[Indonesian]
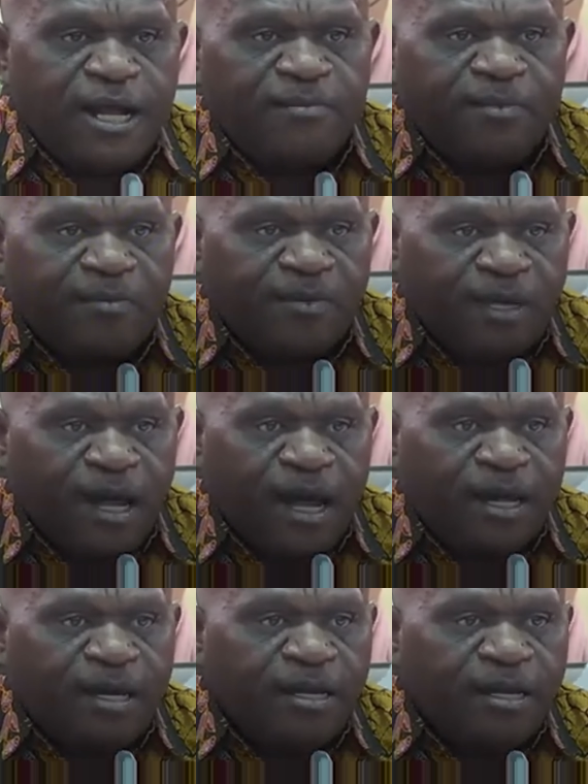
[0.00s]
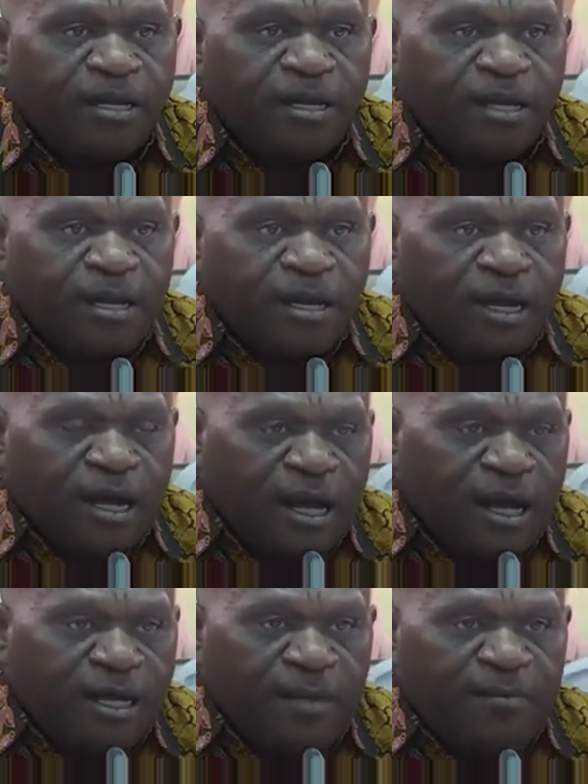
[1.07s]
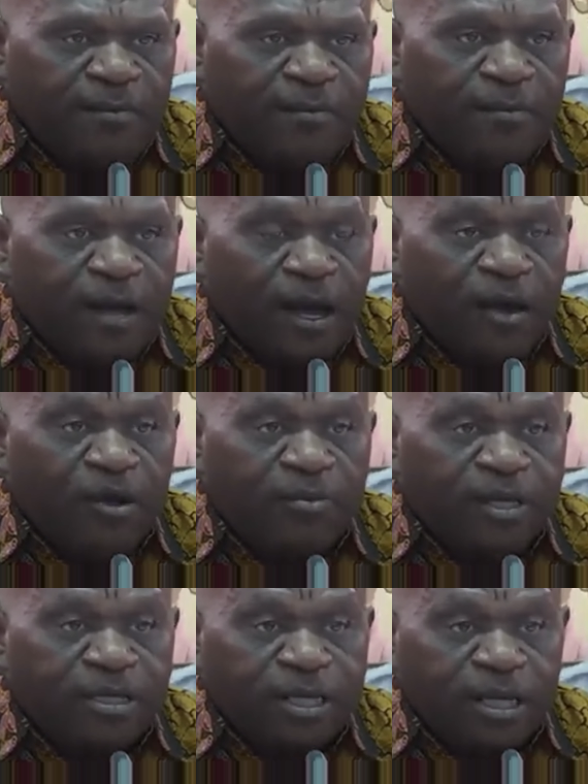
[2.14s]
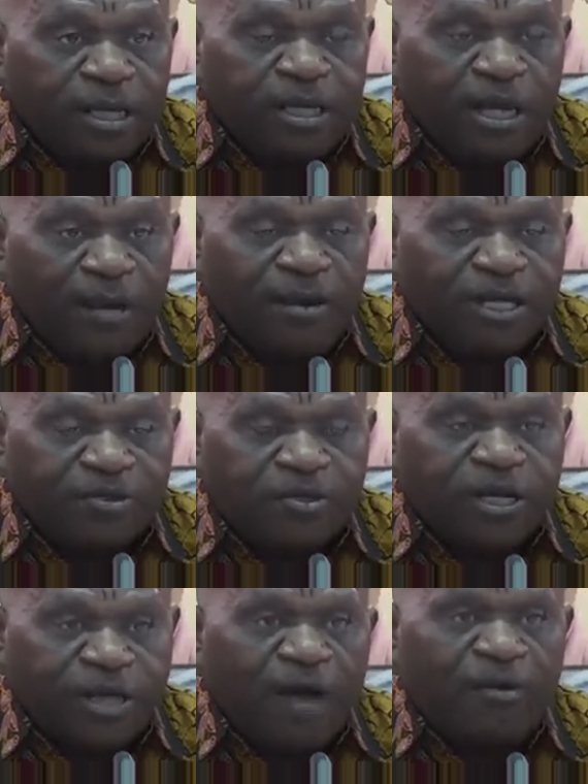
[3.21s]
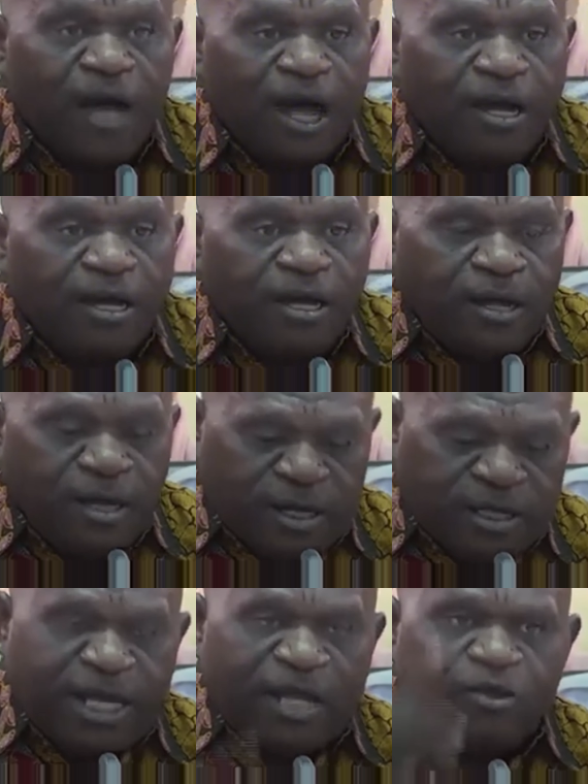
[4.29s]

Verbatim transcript: pimpinan uh, Dep, uh, Komisi 13 sudah tahulah. Satu